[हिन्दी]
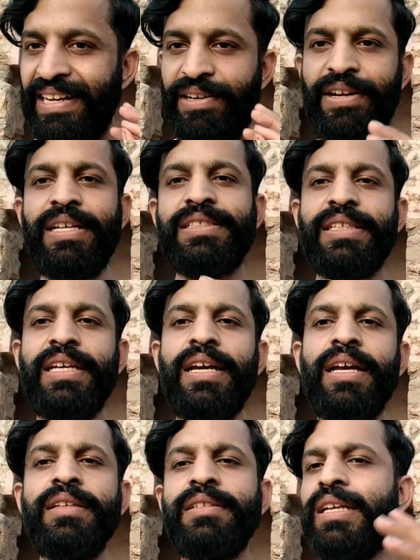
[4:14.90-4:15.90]
एड्रेस क्या
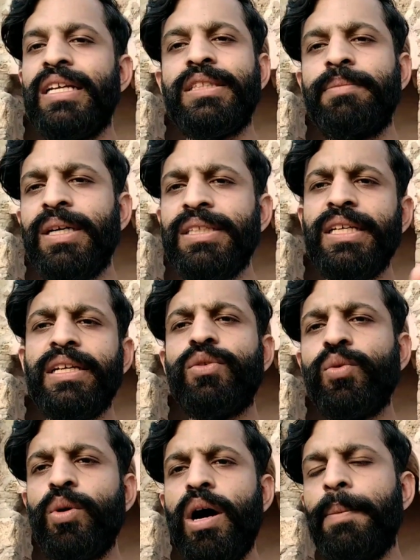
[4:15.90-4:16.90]
है जैसी बात है एक
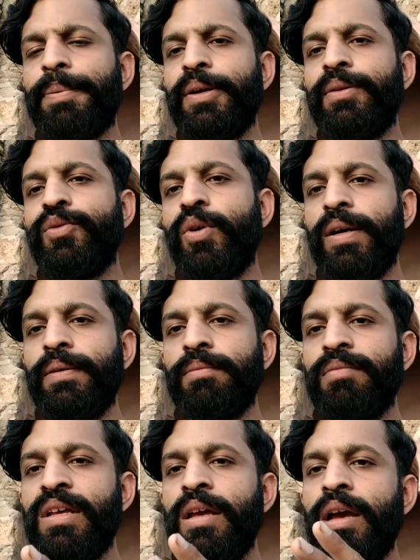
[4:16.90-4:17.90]
तो आपके जो है
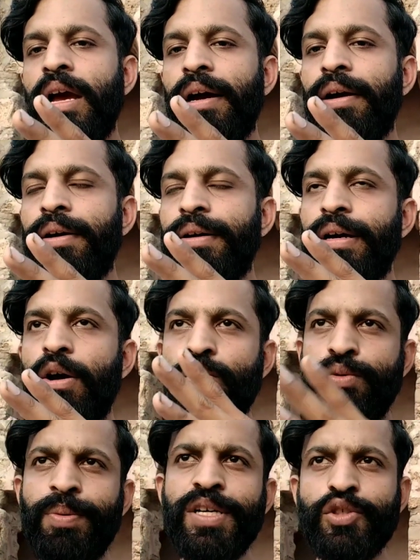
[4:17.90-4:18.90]

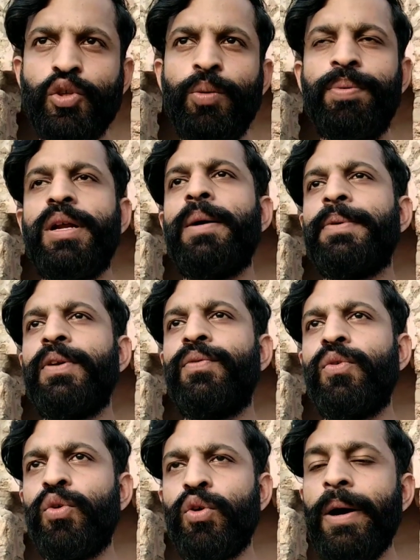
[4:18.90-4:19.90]
आउट पास के ऊपर आपकी
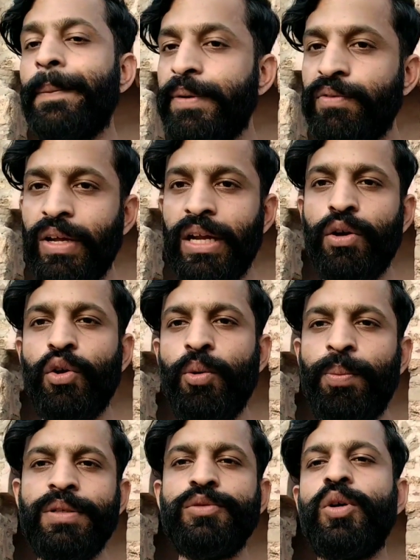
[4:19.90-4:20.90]
फ़ोटो कापी वगैरह के
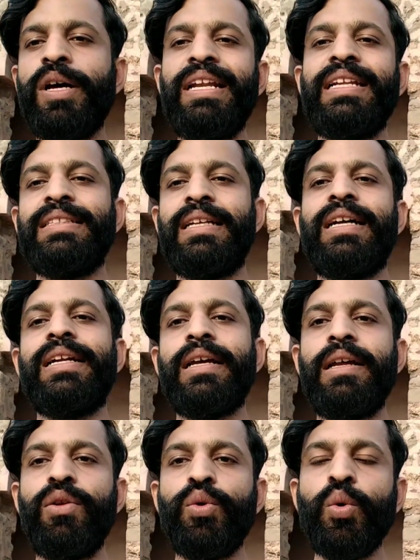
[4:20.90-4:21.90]
ऊपर जो है नज़र आ रहा
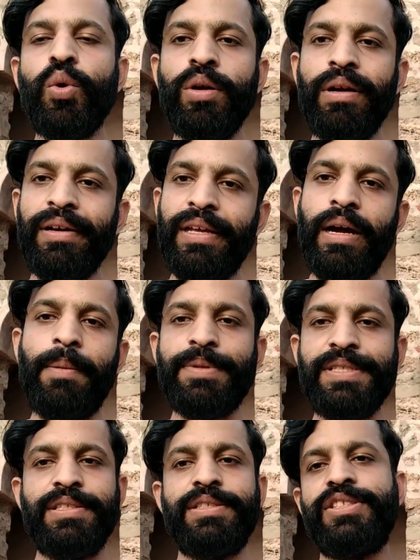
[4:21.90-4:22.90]
है कि आप
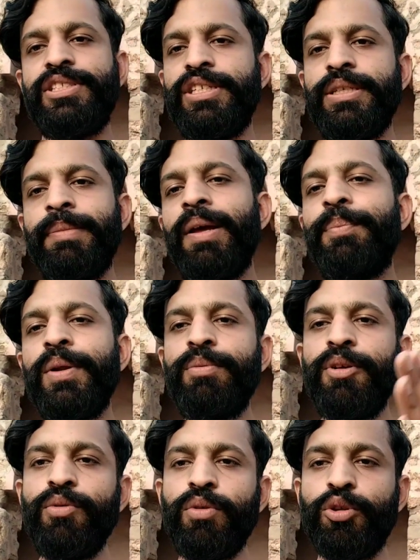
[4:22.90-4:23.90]
किस सिटी में फिर
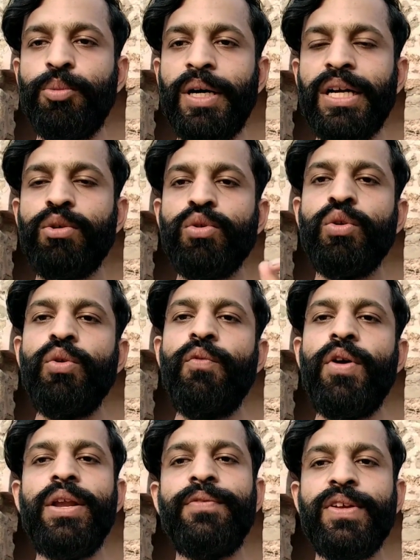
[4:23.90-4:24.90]
भी दोबारा उनको
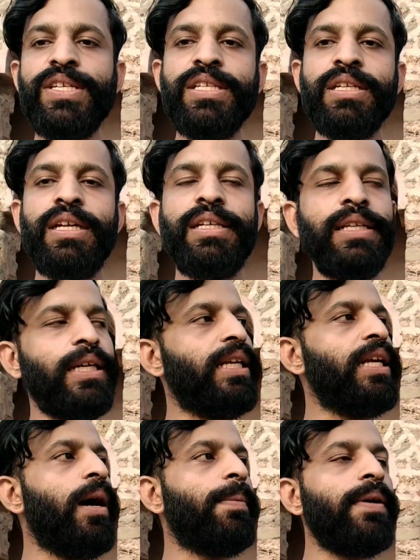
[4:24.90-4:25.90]
वेरिफिकेशन करने के
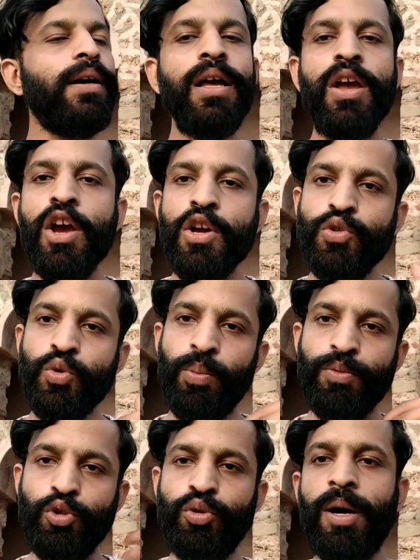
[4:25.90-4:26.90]
लिए आपका जो
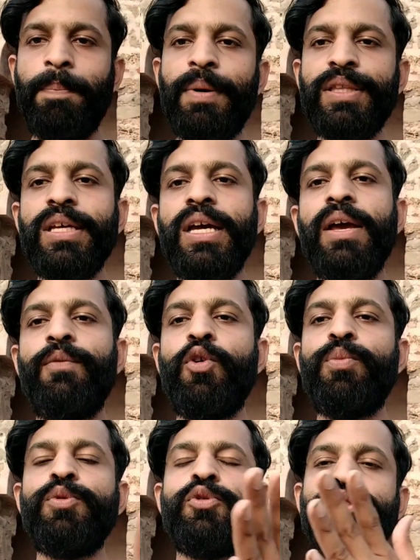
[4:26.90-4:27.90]
मौजूदा पता है वो
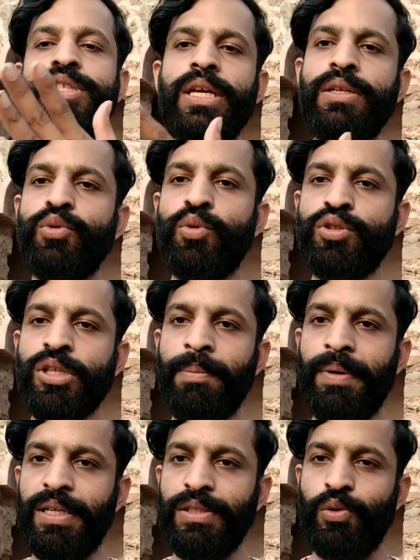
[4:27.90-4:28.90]
पूछते हैं जो उसके
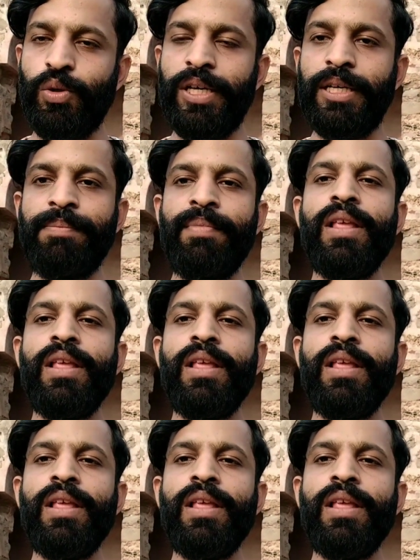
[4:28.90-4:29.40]
बाद जो है